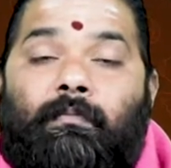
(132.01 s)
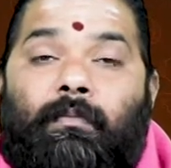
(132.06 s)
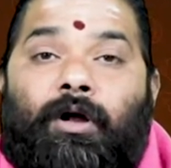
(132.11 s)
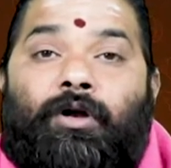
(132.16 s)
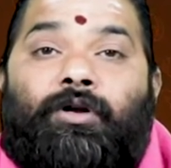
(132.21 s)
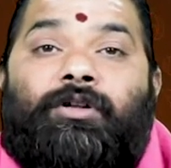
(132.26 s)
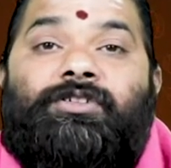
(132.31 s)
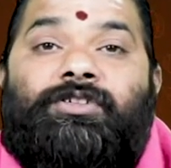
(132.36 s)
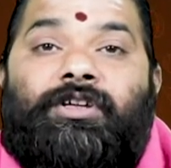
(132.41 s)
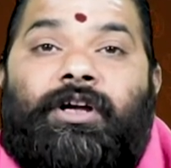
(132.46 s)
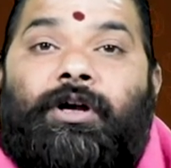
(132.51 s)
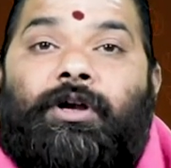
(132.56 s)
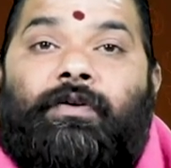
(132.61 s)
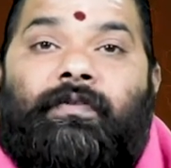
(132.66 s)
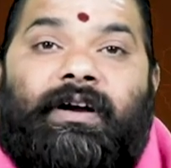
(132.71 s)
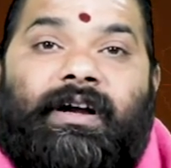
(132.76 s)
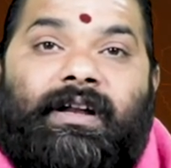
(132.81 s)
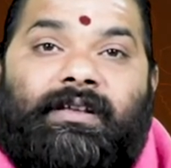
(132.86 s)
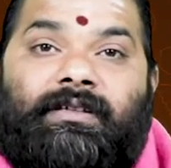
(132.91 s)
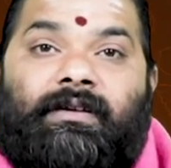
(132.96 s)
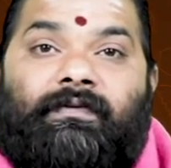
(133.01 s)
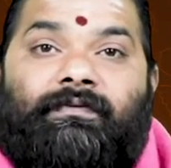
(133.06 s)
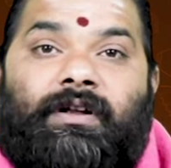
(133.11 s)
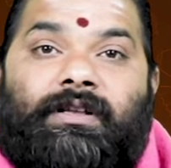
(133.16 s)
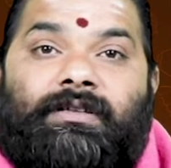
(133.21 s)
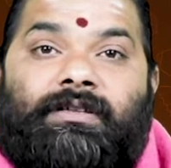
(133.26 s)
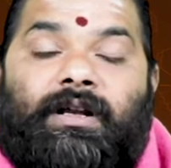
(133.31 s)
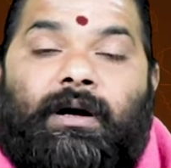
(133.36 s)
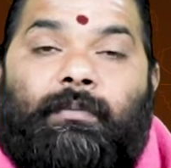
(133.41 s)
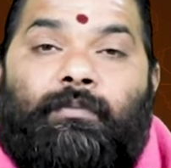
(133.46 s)
మరొచ్చేటువంటి
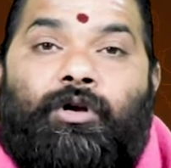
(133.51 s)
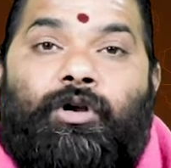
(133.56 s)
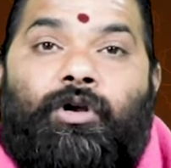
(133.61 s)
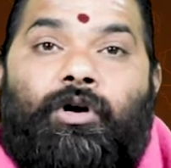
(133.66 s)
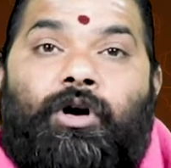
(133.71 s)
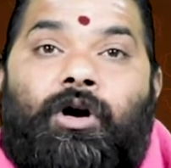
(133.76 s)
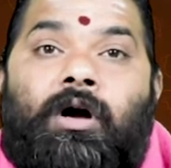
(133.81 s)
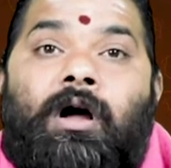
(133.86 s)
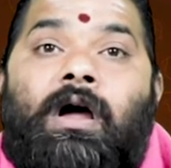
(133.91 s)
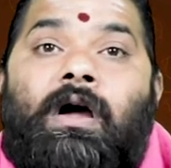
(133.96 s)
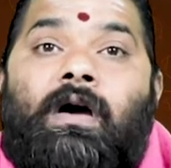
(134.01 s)
సంవత్సరముల్లో